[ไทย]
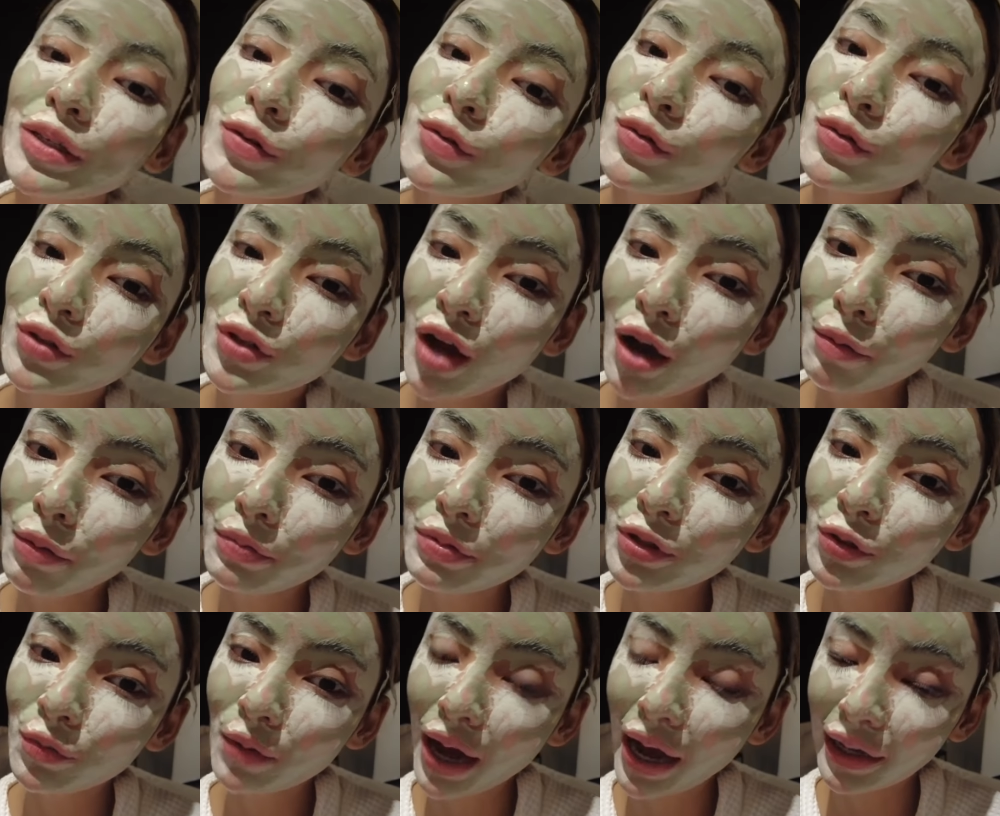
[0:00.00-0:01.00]
จูนหนูชอบให้พี่
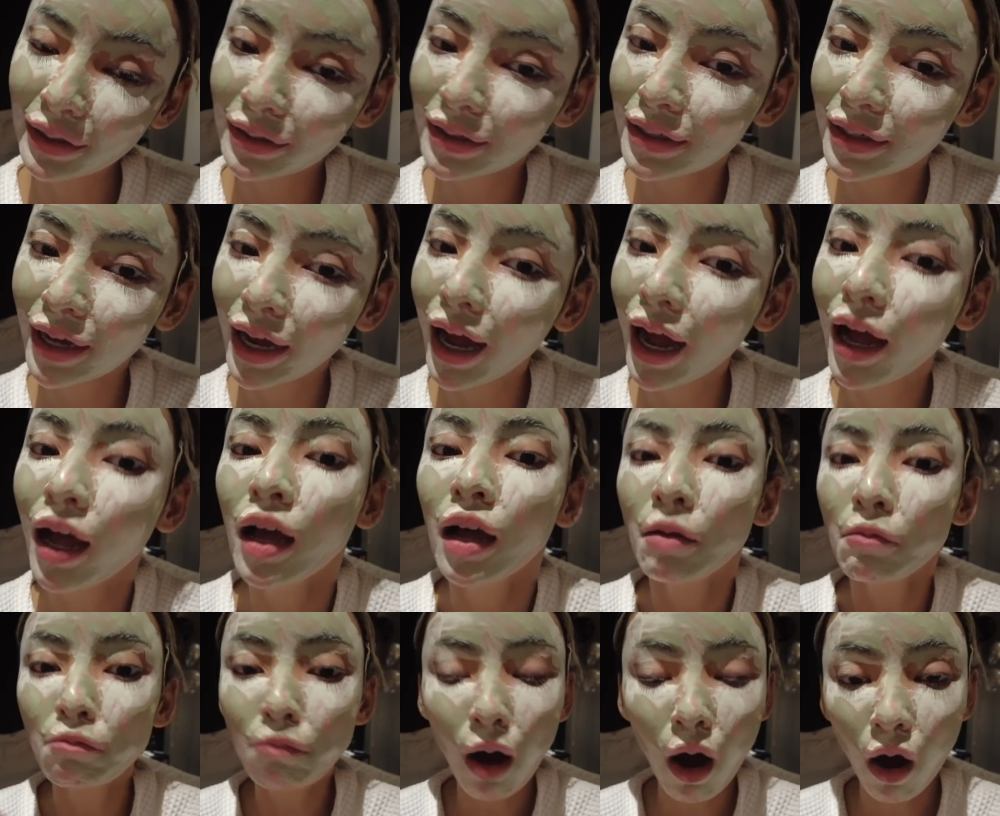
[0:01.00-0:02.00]
จูนพากินนะคะ
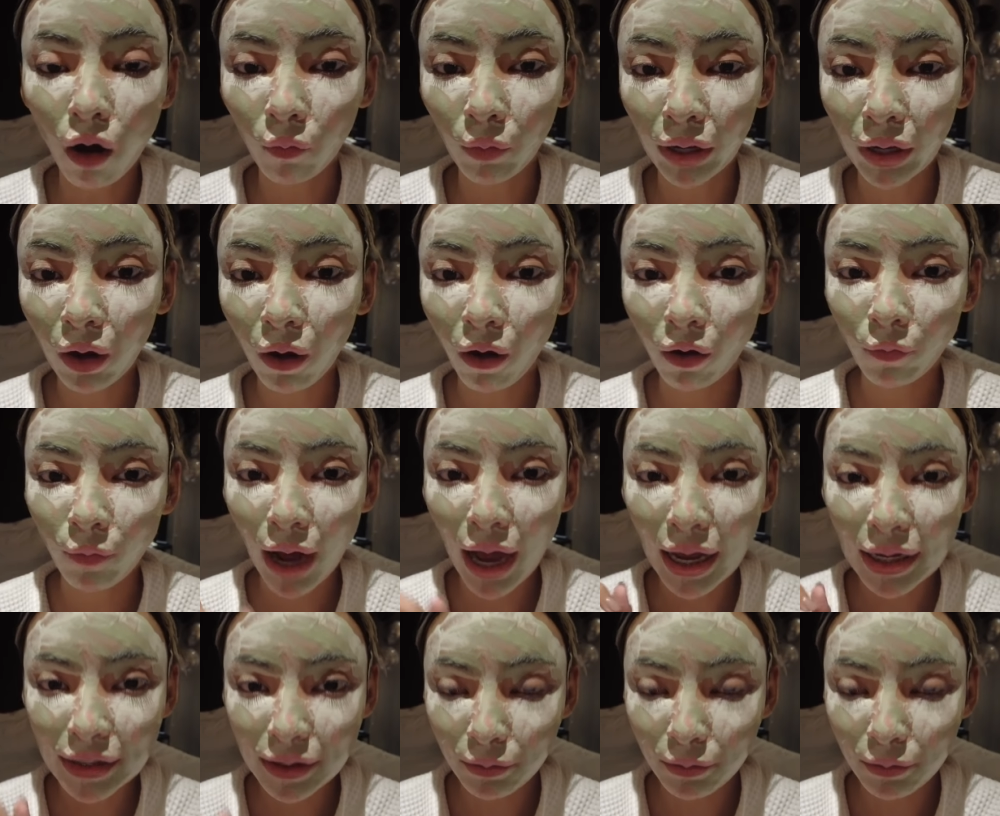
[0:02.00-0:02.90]
บอกไว้ก่อนว่า